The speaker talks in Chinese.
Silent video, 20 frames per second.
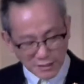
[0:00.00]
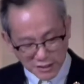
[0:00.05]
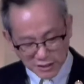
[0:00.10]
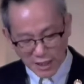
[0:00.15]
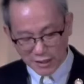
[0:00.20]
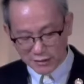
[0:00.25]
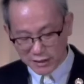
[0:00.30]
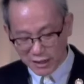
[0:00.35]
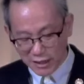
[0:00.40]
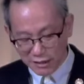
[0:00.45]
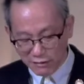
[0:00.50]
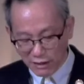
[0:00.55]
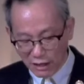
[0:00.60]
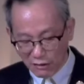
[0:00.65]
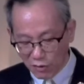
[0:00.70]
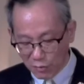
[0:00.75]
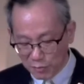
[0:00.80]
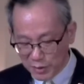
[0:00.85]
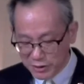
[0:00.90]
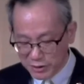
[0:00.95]
当上帝
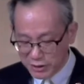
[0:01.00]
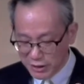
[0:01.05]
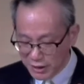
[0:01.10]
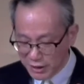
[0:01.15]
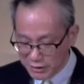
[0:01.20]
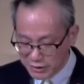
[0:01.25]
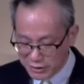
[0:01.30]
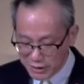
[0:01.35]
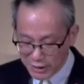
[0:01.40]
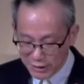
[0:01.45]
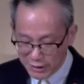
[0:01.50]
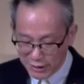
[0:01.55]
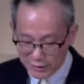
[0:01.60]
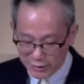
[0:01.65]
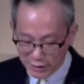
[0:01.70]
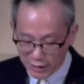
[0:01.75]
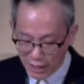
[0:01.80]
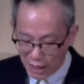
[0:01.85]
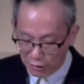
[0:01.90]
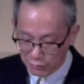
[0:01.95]
让我们经历
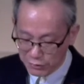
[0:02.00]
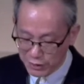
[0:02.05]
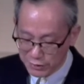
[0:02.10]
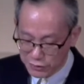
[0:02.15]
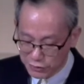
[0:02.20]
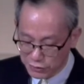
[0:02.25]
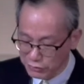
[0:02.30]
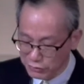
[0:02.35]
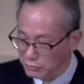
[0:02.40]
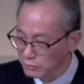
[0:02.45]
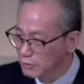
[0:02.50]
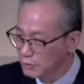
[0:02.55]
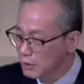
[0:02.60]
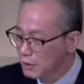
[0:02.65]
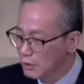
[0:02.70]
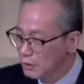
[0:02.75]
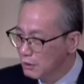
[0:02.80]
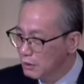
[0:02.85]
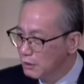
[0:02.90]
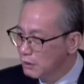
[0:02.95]
艰难的考验
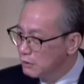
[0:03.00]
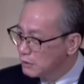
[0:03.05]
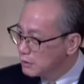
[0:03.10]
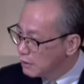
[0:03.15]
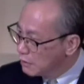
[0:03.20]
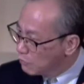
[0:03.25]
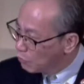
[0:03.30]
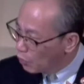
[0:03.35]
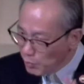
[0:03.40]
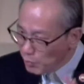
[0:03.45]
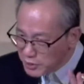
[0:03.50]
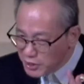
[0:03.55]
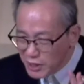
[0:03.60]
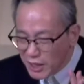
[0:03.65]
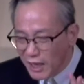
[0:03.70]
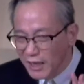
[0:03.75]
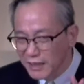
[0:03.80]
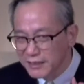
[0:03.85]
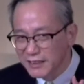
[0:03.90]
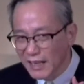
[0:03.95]
时，我
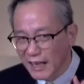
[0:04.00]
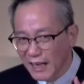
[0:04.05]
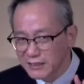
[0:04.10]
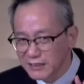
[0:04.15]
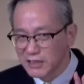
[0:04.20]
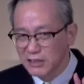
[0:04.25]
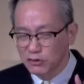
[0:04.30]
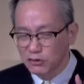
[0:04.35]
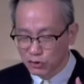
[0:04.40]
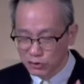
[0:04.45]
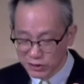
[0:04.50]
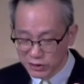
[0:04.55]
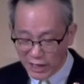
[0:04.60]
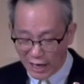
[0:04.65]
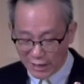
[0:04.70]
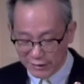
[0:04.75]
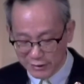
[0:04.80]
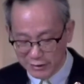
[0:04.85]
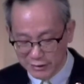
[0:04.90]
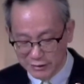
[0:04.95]
们是很难心
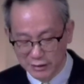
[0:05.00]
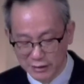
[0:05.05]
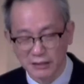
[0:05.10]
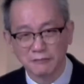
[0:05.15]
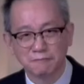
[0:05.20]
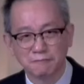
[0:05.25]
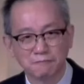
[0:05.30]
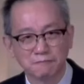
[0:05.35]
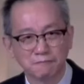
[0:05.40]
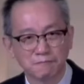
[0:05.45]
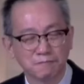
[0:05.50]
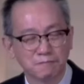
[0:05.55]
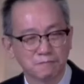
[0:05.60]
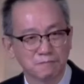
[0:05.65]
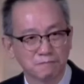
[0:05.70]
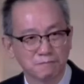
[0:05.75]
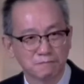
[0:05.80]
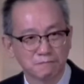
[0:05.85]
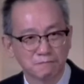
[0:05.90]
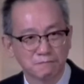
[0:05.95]
存感恩的。
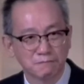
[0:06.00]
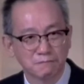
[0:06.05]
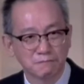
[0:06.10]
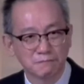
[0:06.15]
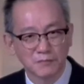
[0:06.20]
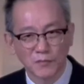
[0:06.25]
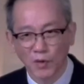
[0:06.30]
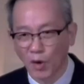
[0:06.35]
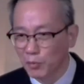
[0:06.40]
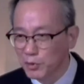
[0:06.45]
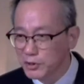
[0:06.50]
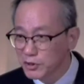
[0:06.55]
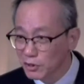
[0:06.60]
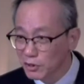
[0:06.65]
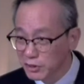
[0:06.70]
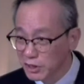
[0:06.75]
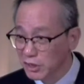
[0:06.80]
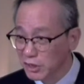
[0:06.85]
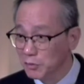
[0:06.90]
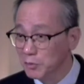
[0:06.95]
我
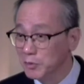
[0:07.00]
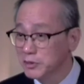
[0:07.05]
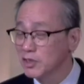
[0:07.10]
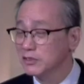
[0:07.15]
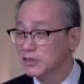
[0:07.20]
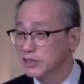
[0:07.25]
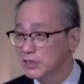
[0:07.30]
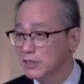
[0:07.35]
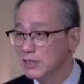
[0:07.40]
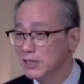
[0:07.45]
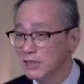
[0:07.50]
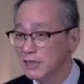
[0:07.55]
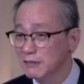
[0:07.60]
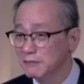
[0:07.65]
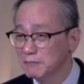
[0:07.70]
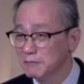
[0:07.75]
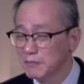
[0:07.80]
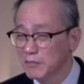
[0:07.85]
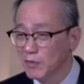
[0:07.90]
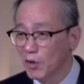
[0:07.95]
不懂你有没有这种经
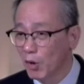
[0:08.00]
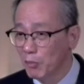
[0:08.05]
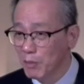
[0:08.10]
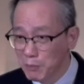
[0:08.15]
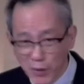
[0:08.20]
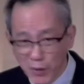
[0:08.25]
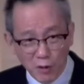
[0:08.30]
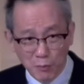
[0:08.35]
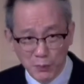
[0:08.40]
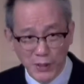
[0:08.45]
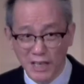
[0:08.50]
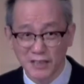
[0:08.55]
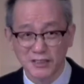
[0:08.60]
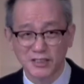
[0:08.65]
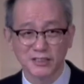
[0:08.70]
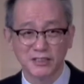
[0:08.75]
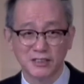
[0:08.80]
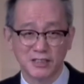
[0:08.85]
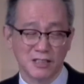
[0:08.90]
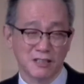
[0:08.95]
历？我们不用
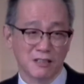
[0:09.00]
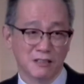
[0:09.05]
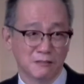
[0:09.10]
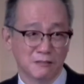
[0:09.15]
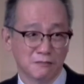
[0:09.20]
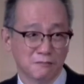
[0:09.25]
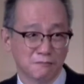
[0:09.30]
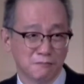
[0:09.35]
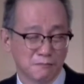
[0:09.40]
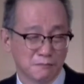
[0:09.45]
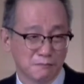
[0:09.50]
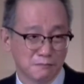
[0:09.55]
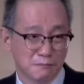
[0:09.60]
骗自己。